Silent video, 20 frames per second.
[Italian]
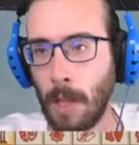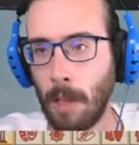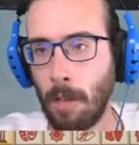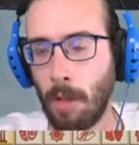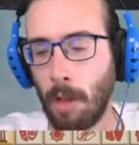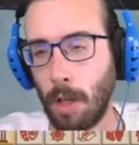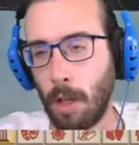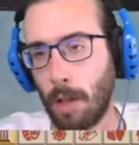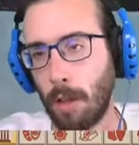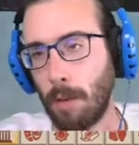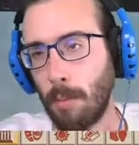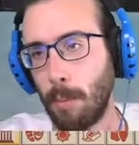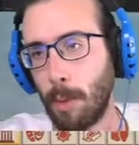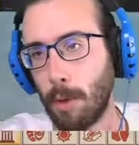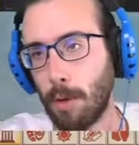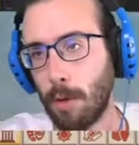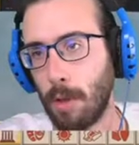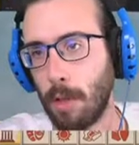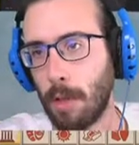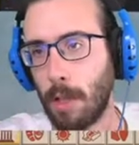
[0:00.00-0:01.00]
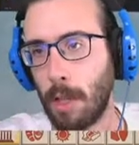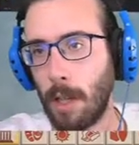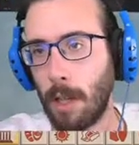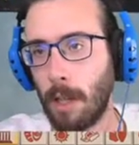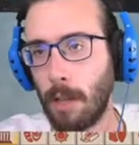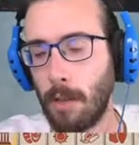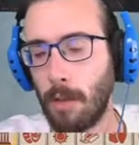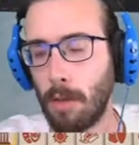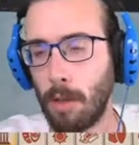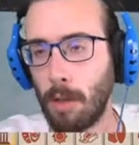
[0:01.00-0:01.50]
Cioè no, non posso lasciarle là
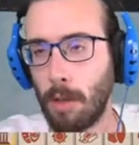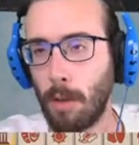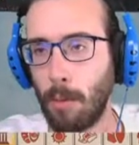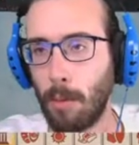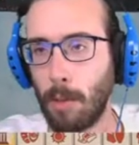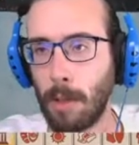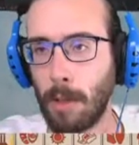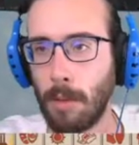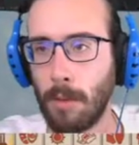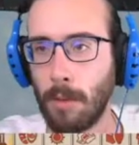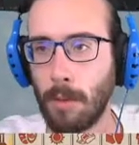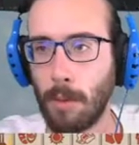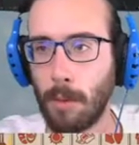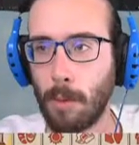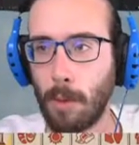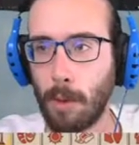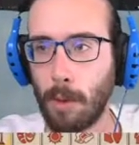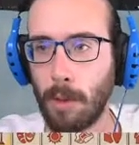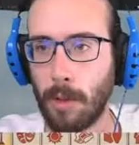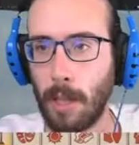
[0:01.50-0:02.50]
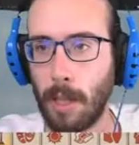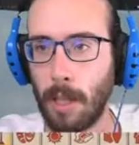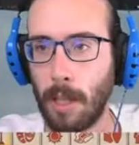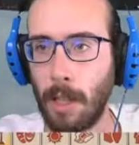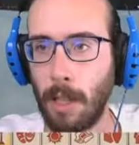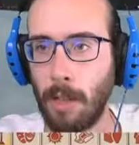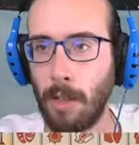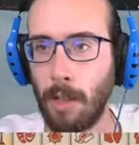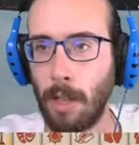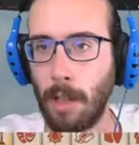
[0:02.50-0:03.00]
in zona, devo prima spostare
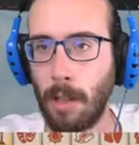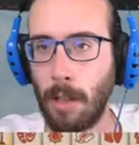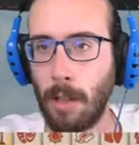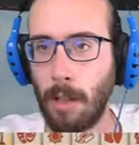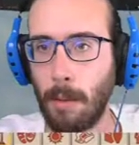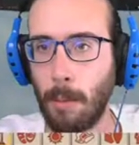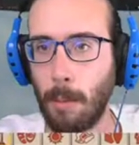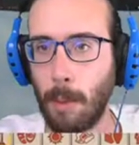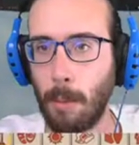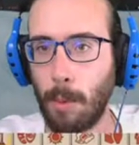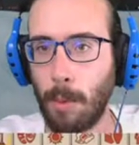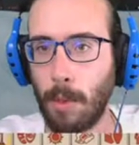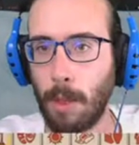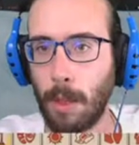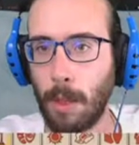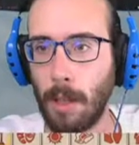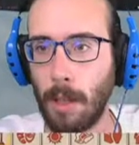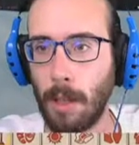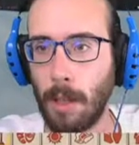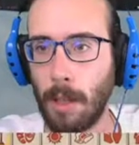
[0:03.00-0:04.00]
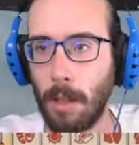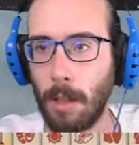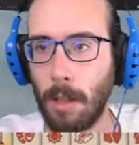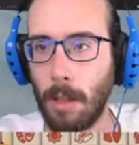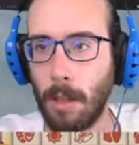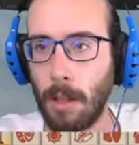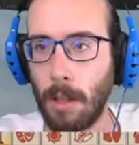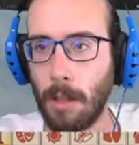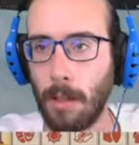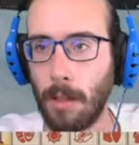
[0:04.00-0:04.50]
della gente per poter
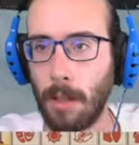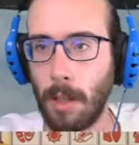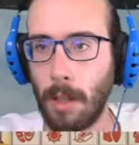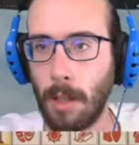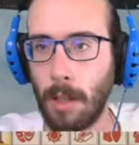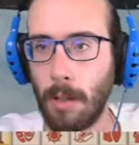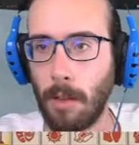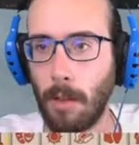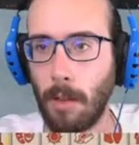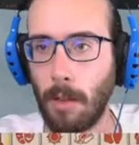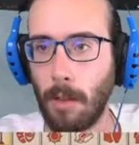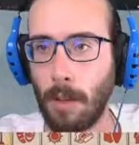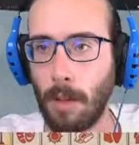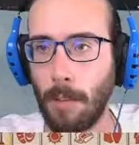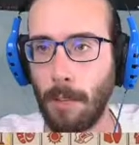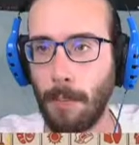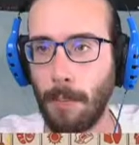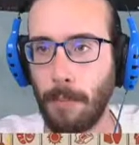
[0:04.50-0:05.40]
eh, lasciarla in zona.